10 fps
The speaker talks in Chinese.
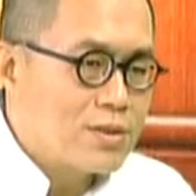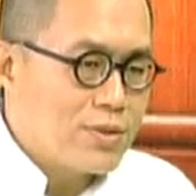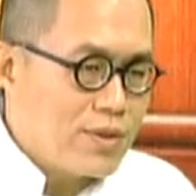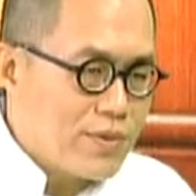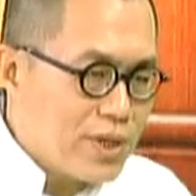
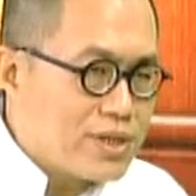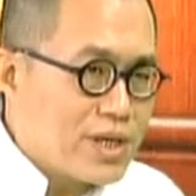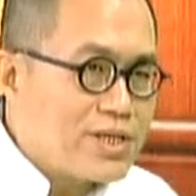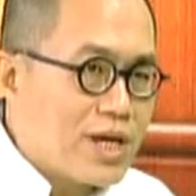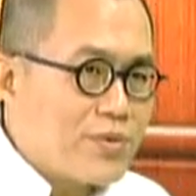我我要
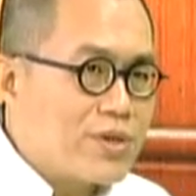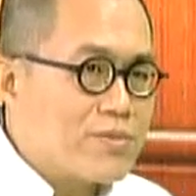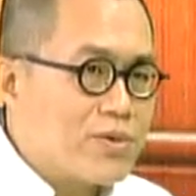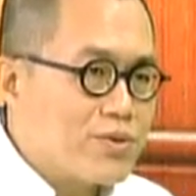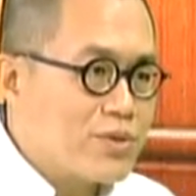先讲
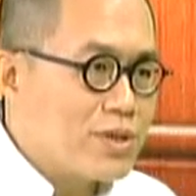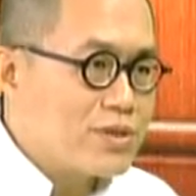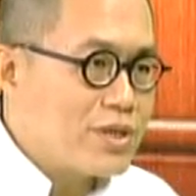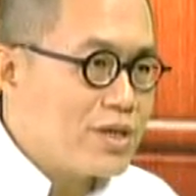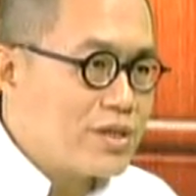为什么我
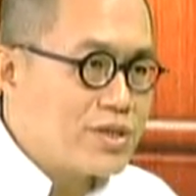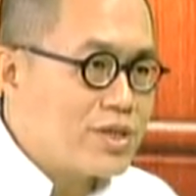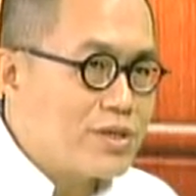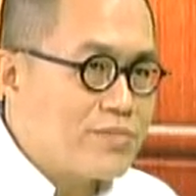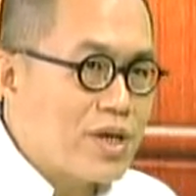说电影
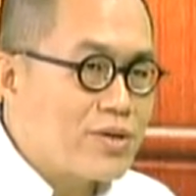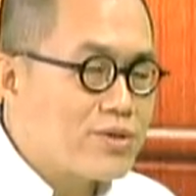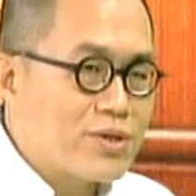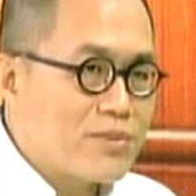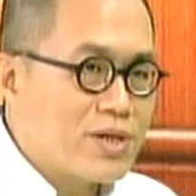其实没
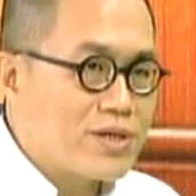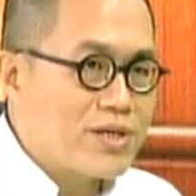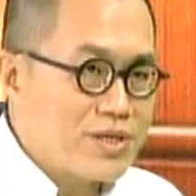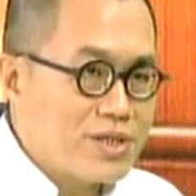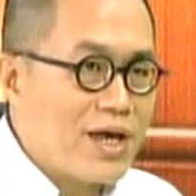有什么
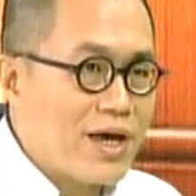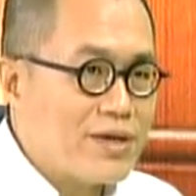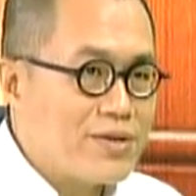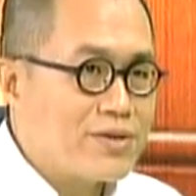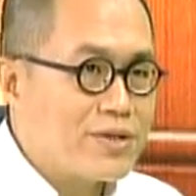题
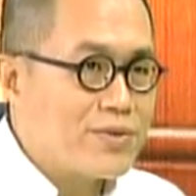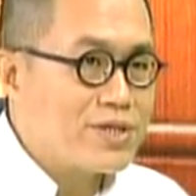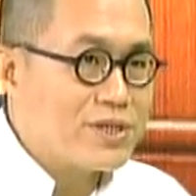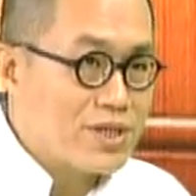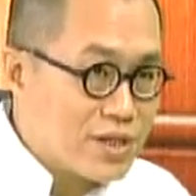材，因
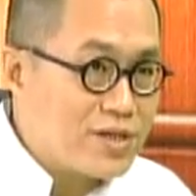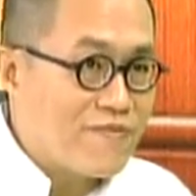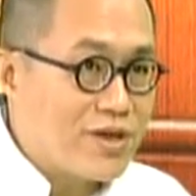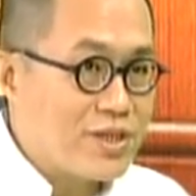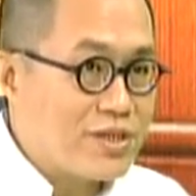为是这个
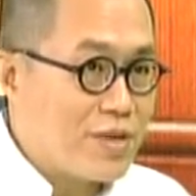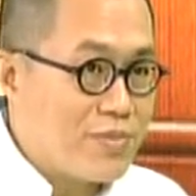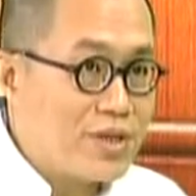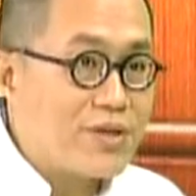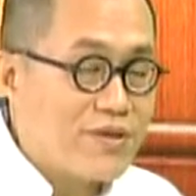地方题
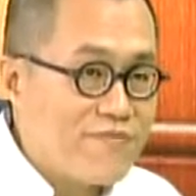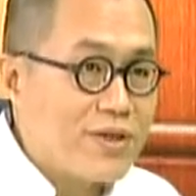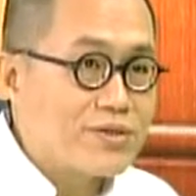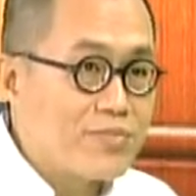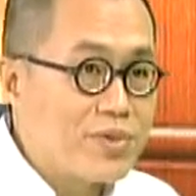材，别的地
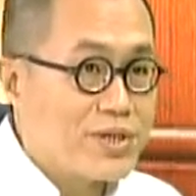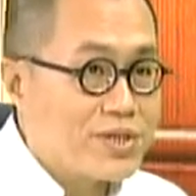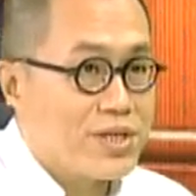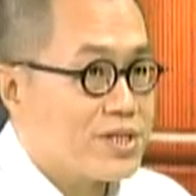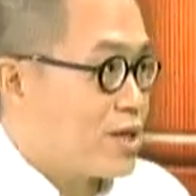方的人不
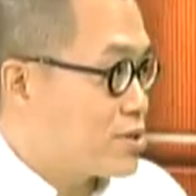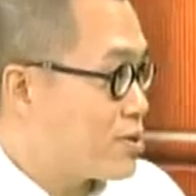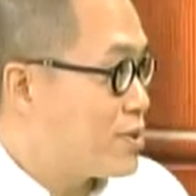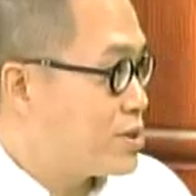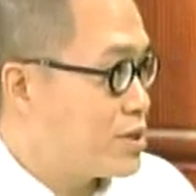能欣赏
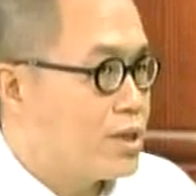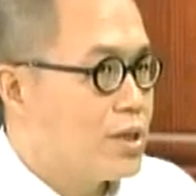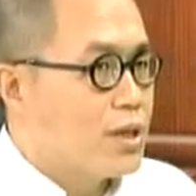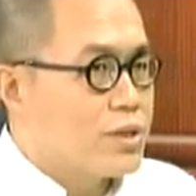这个问题。